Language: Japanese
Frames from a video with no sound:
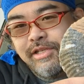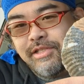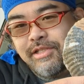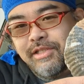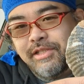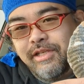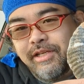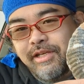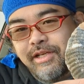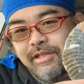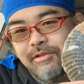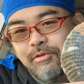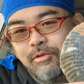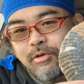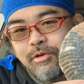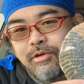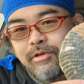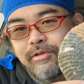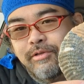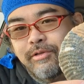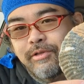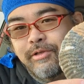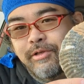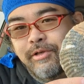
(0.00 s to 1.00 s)
いんじゃないかと
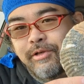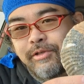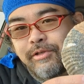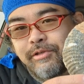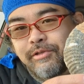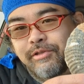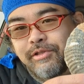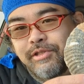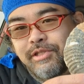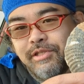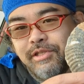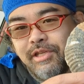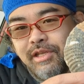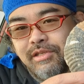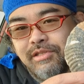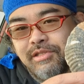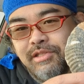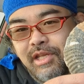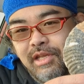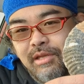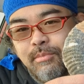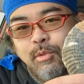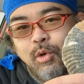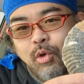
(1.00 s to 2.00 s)
いう指
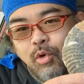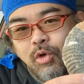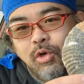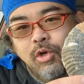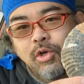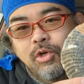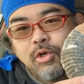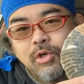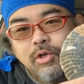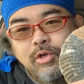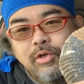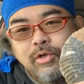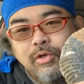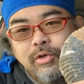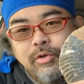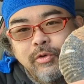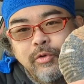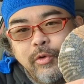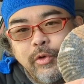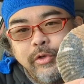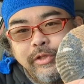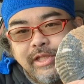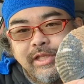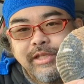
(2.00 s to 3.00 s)
摘も
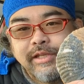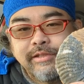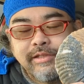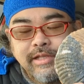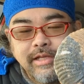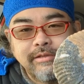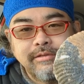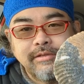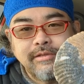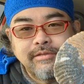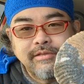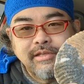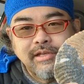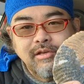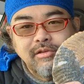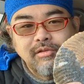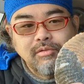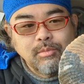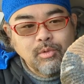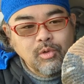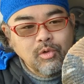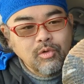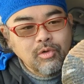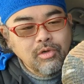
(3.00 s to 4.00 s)
いただいたんですけれ
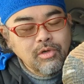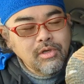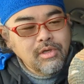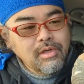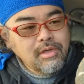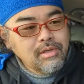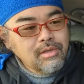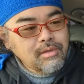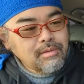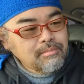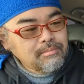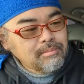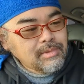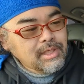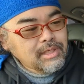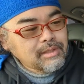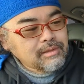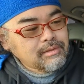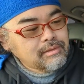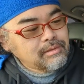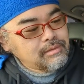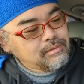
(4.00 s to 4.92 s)
どもまあ